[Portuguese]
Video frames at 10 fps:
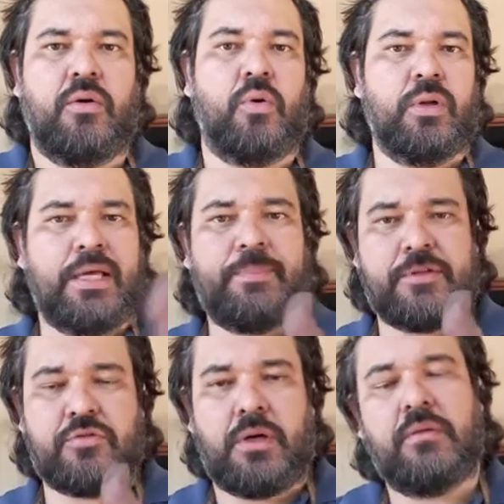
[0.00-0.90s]
Olá
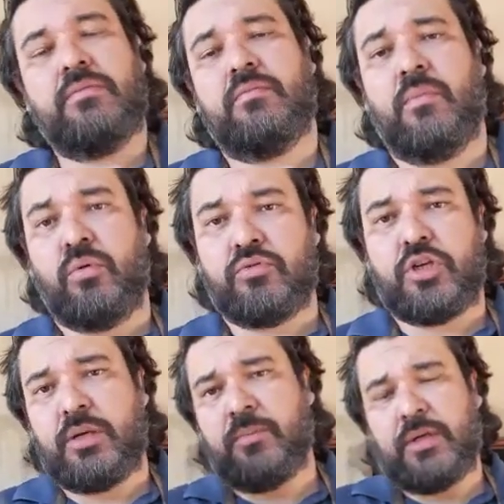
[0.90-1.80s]
pessoal, bom
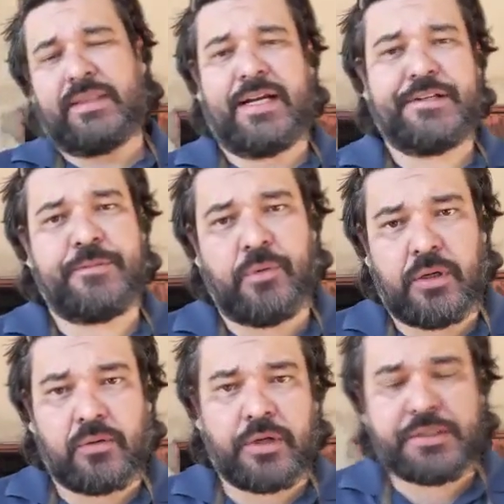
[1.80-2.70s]
dia, boa tarde,
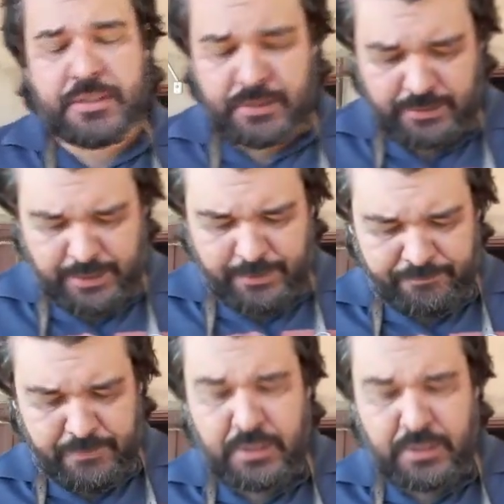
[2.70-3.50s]
boa noite, né?